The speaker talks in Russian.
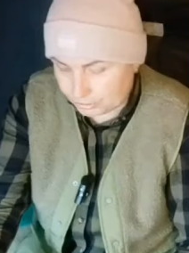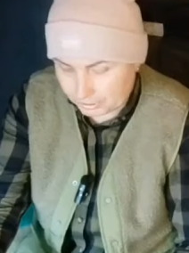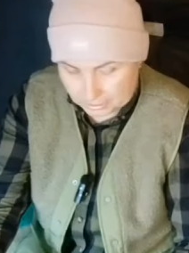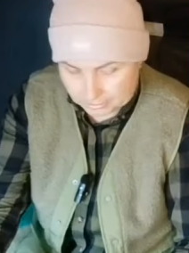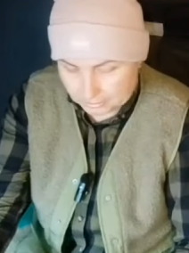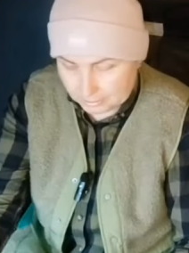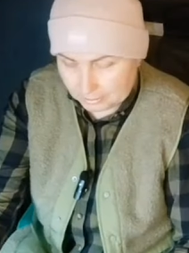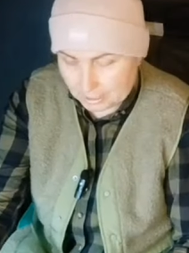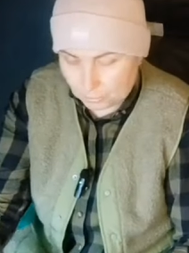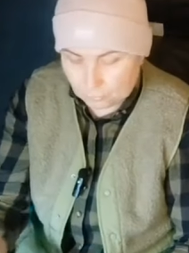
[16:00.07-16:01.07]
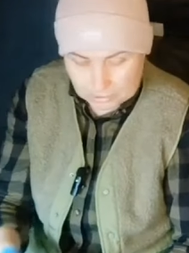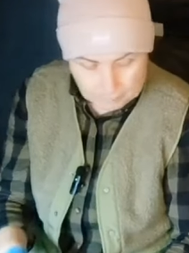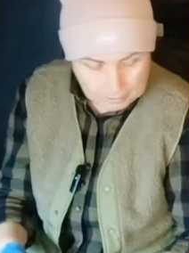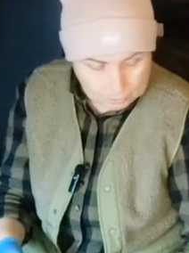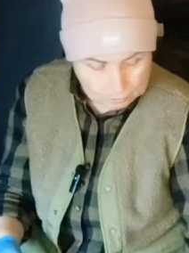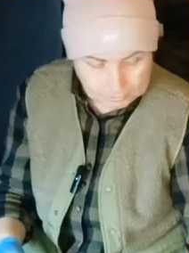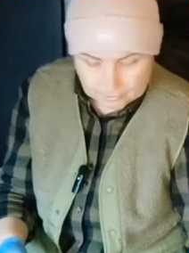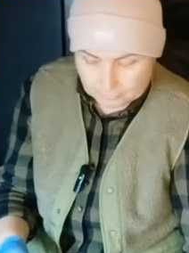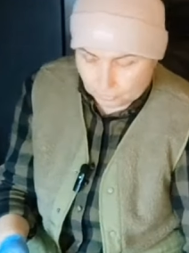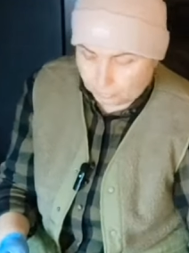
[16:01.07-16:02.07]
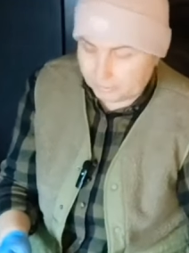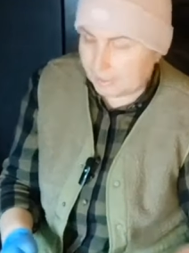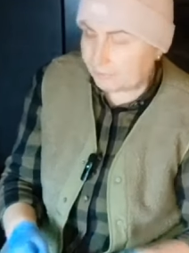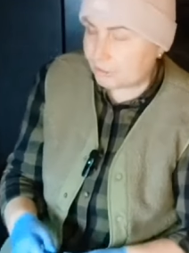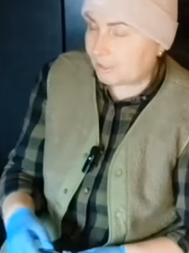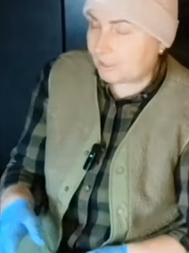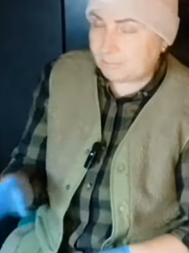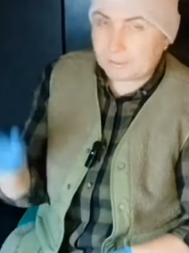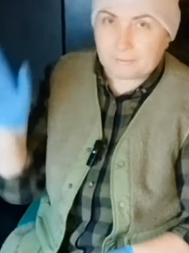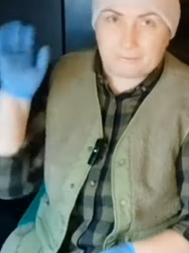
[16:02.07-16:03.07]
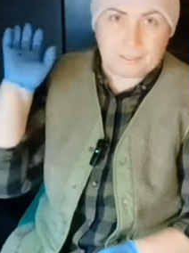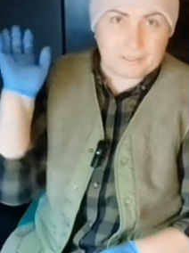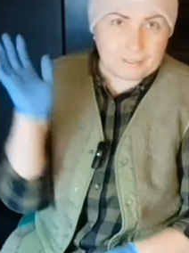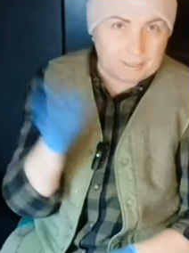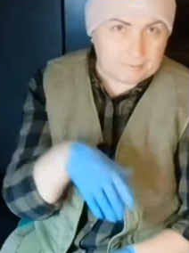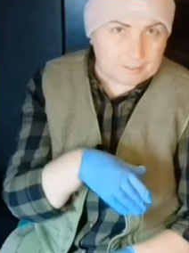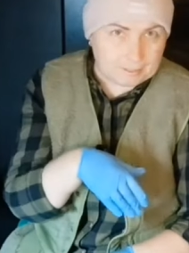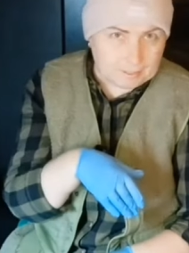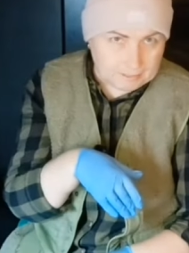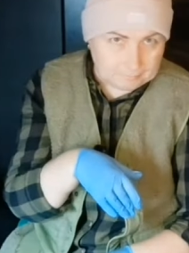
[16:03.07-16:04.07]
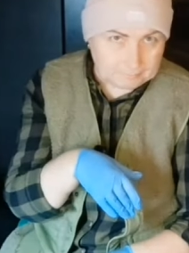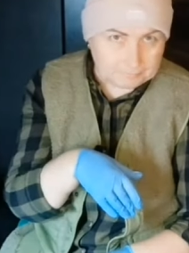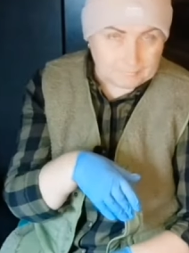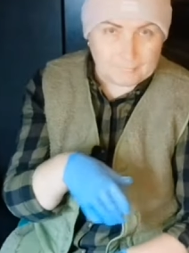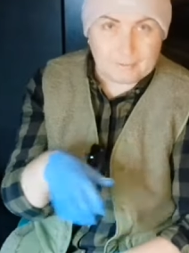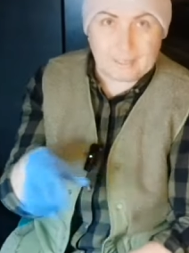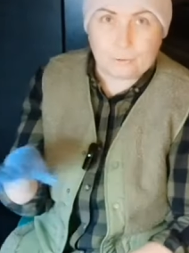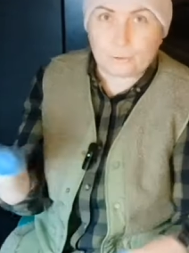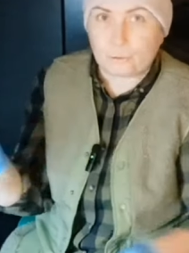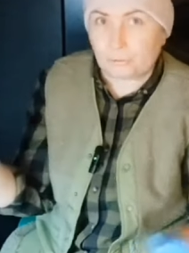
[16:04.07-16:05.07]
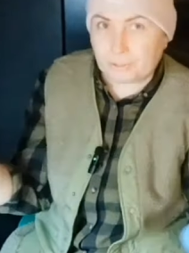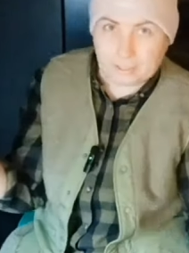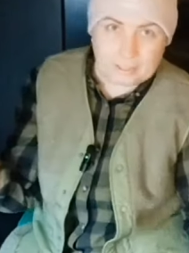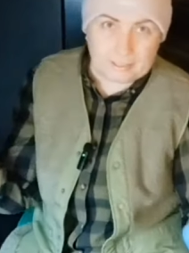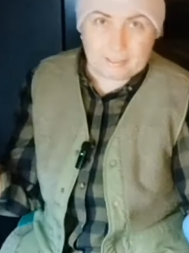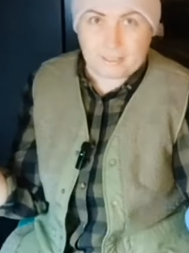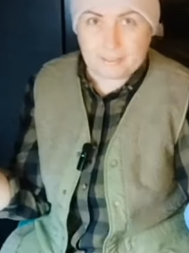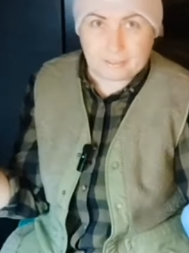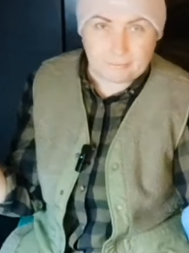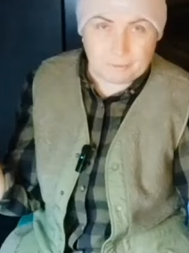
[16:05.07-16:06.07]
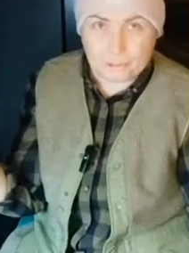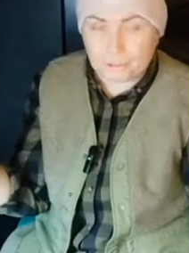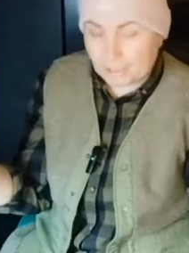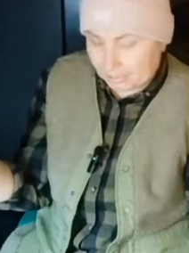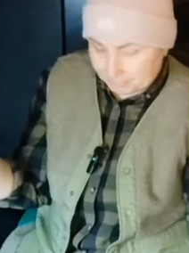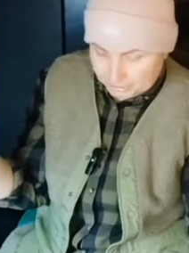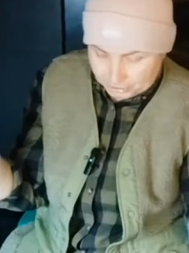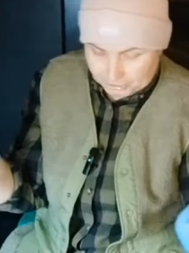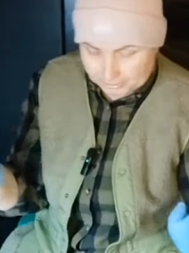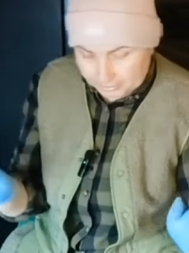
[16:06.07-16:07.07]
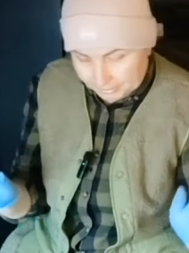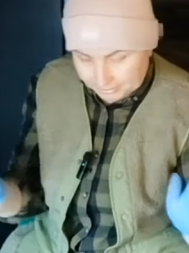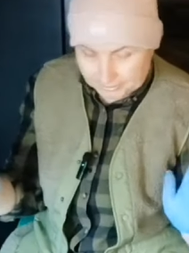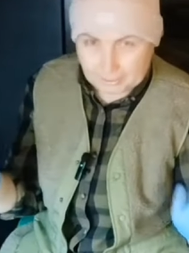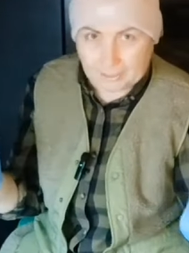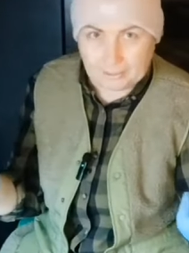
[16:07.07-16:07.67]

что, друзья, как у вас погода? У меня вчера была весна, весна. Я уже тут такая, знаете, без шапочки, тыры